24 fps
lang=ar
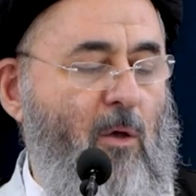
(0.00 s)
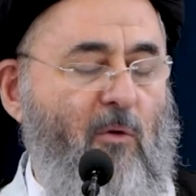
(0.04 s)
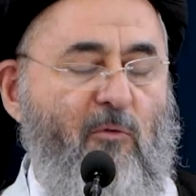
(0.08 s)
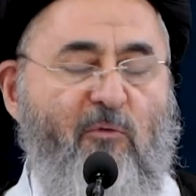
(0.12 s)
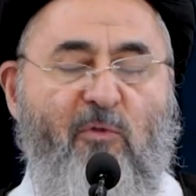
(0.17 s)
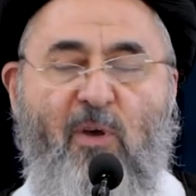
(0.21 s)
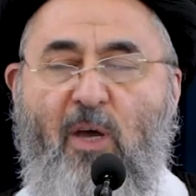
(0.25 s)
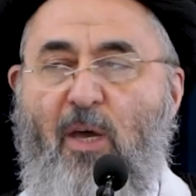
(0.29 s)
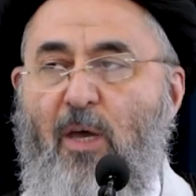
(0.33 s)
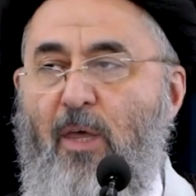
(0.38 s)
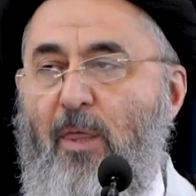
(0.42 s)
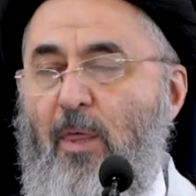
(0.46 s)

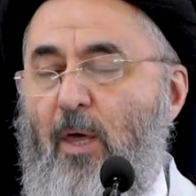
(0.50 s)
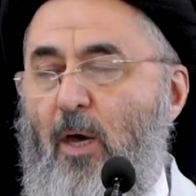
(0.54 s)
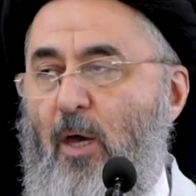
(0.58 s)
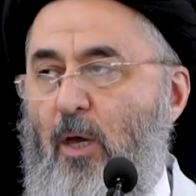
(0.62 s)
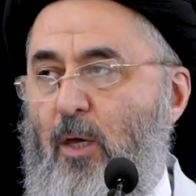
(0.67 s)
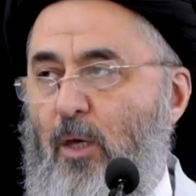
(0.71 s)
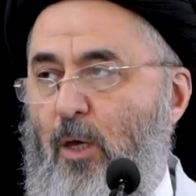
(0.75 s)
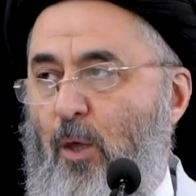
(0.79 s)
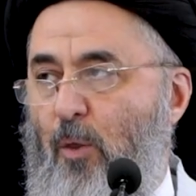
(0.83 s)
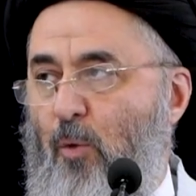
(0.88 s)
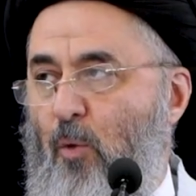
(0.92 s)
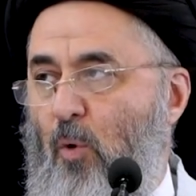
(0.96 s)
فإذا
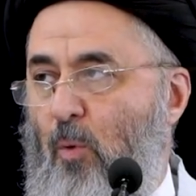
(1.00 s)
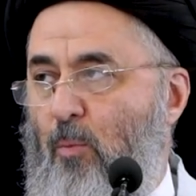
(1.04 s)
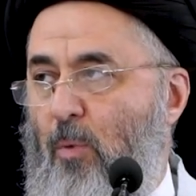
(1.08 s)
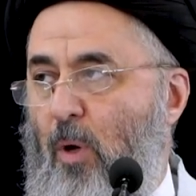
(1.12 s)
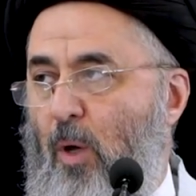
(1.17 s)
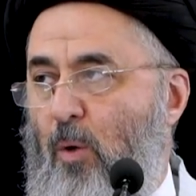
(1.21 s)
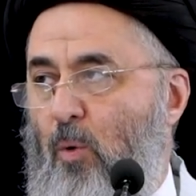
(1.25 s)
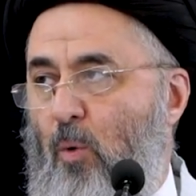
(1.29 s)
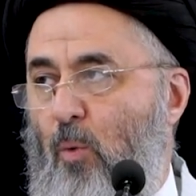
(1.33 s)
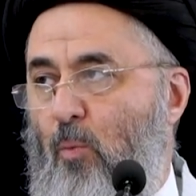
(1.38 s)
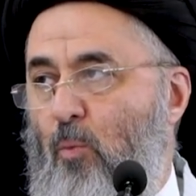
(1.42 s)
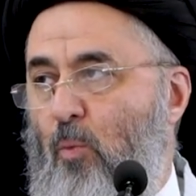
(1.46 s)
هي
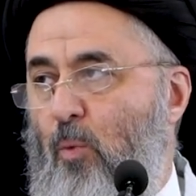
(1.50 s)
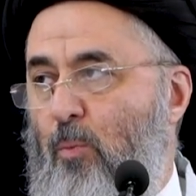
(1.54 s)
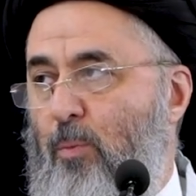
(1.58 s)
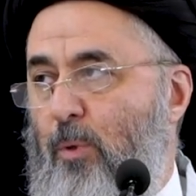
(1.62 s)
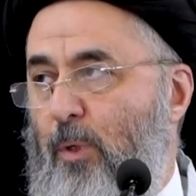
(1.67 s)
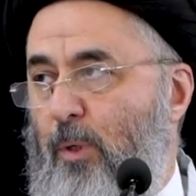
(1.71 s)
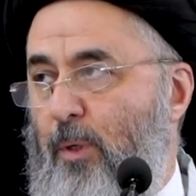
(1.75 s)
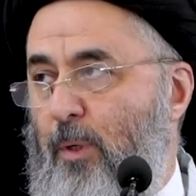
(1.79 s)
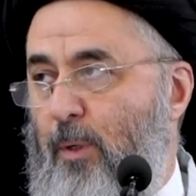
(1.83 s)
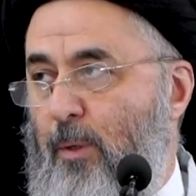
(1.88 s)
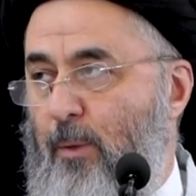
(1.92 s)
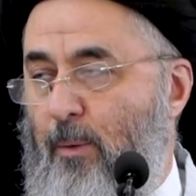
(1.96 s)
ثعبان
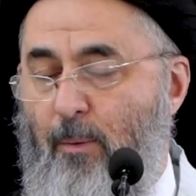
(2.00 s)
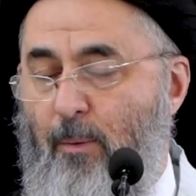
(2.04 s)
مبين